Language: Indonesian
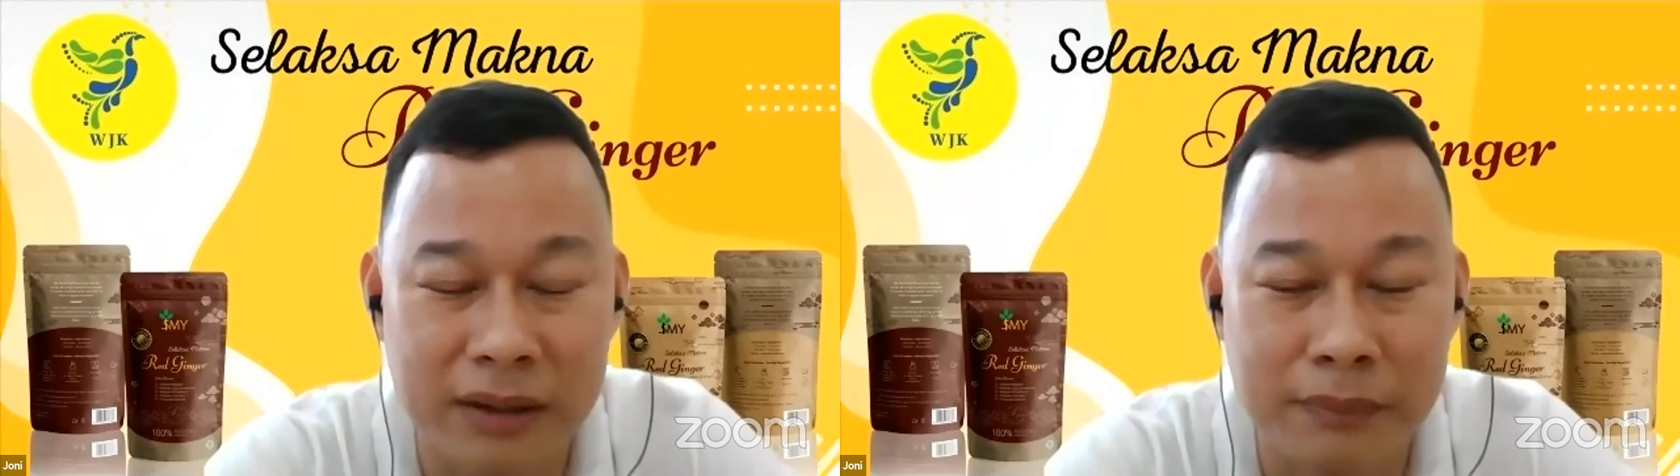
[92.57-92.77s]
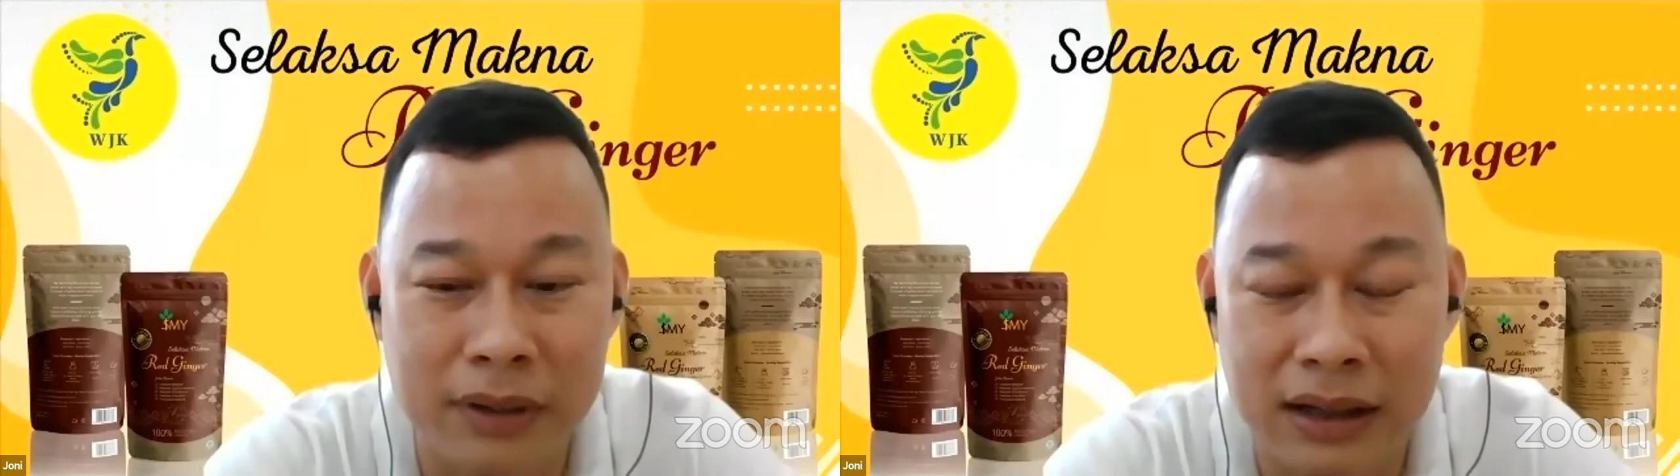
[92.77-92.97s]

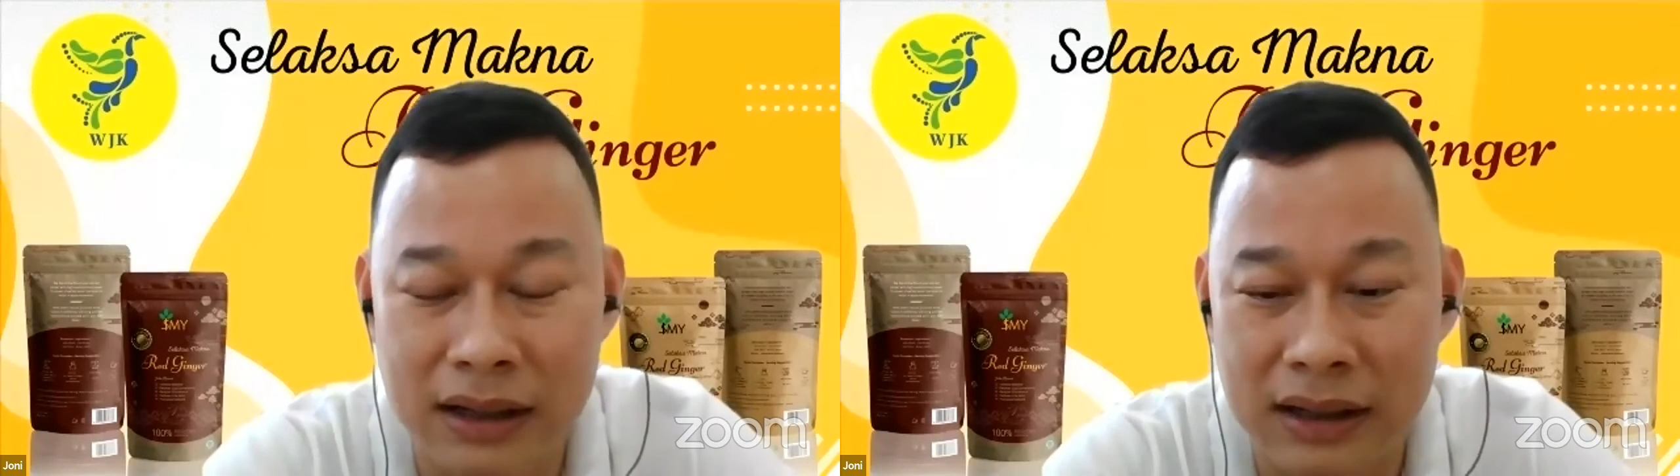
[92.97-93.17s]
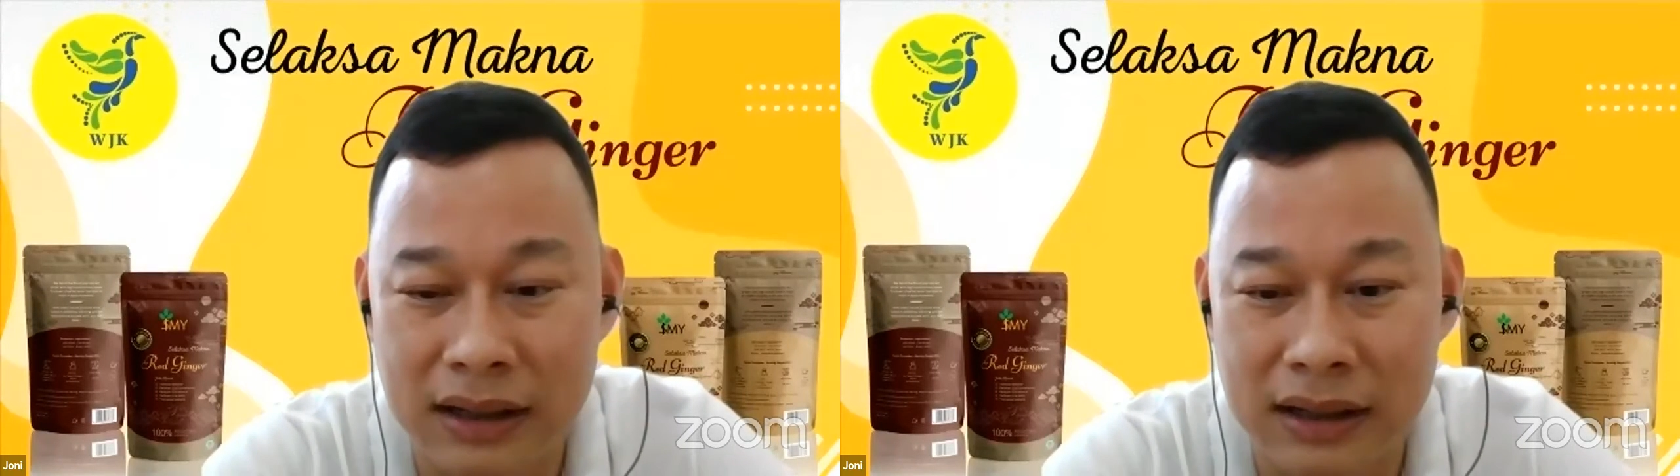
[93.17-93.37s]

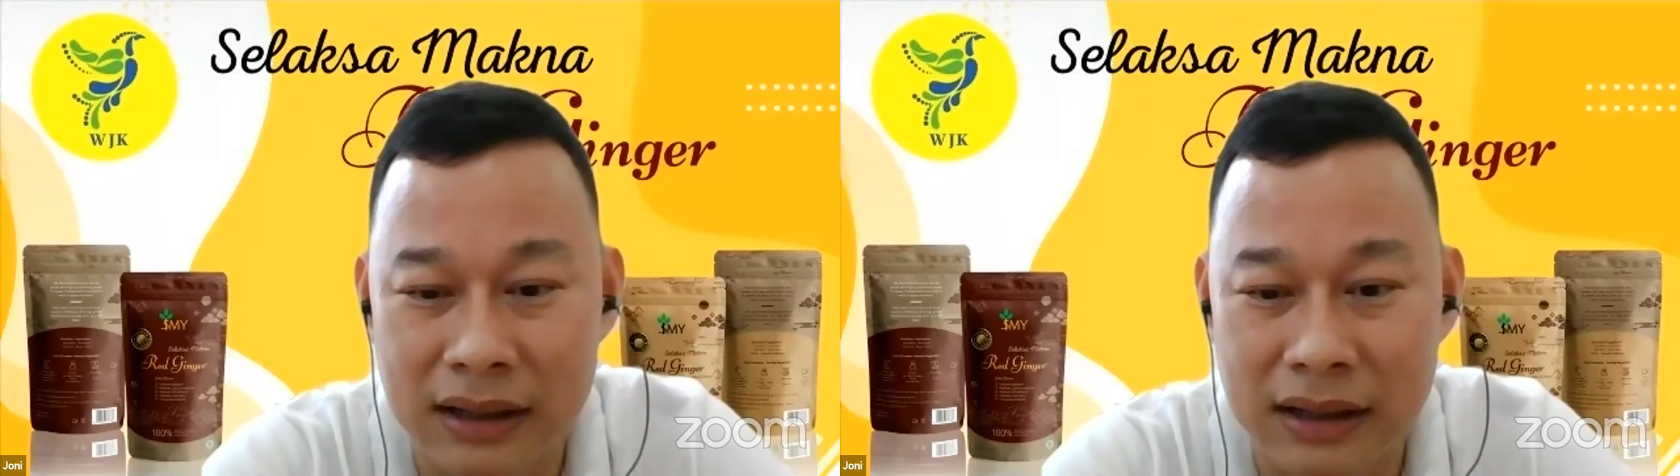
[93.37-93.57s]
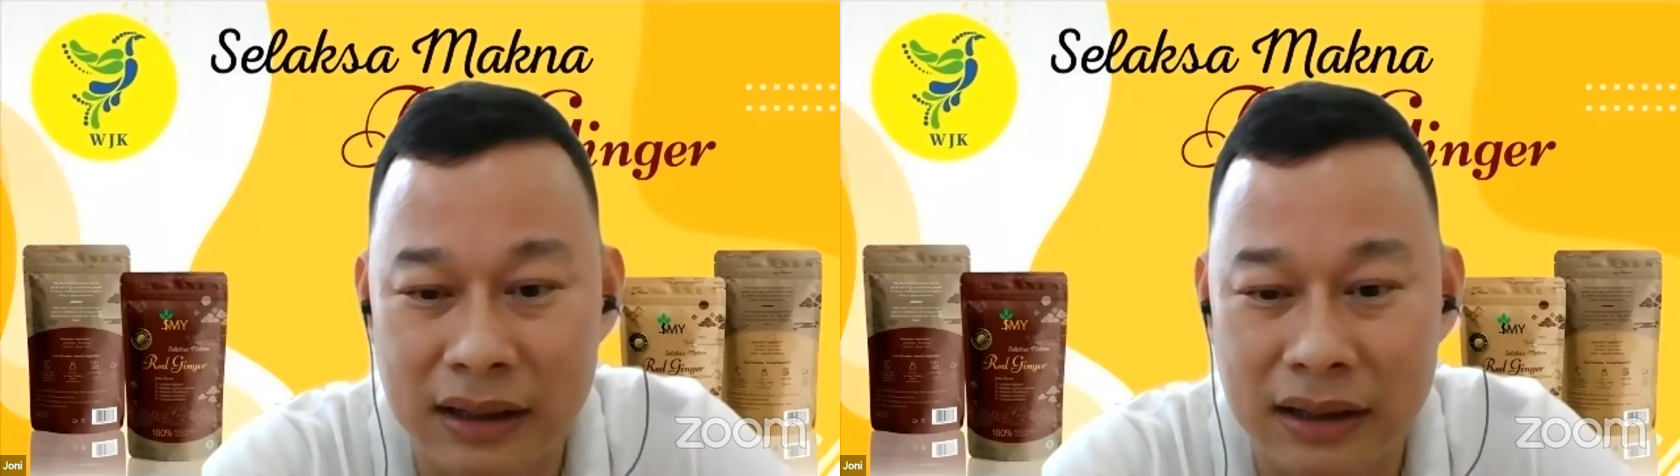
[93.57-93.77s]

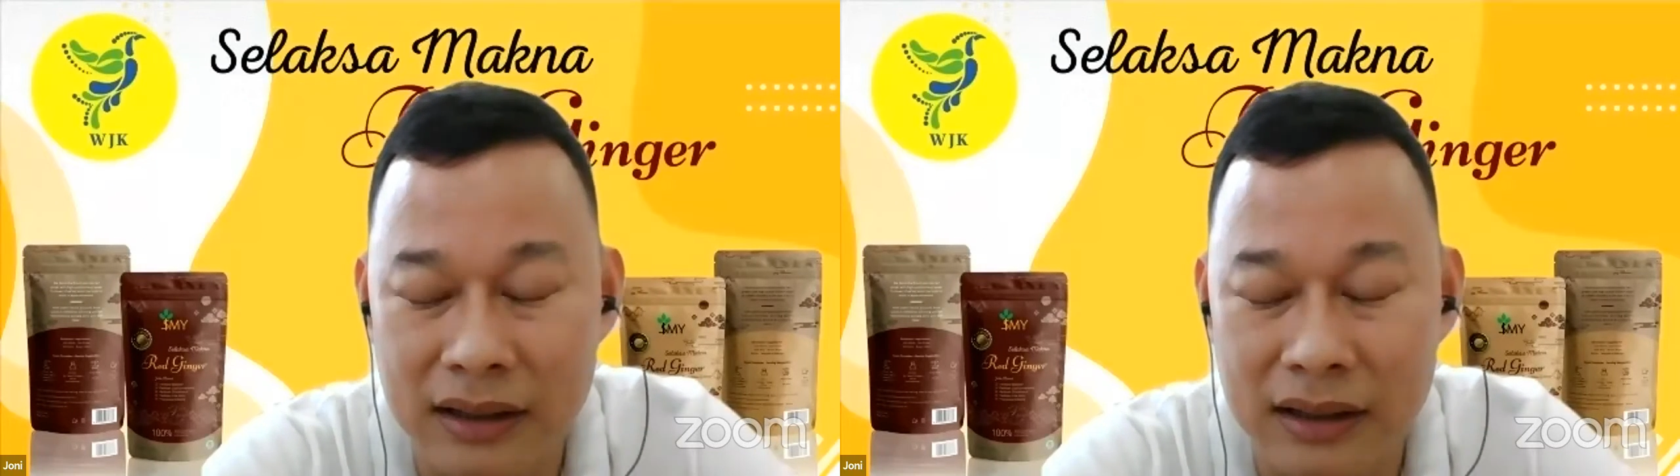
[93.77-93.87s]
herbal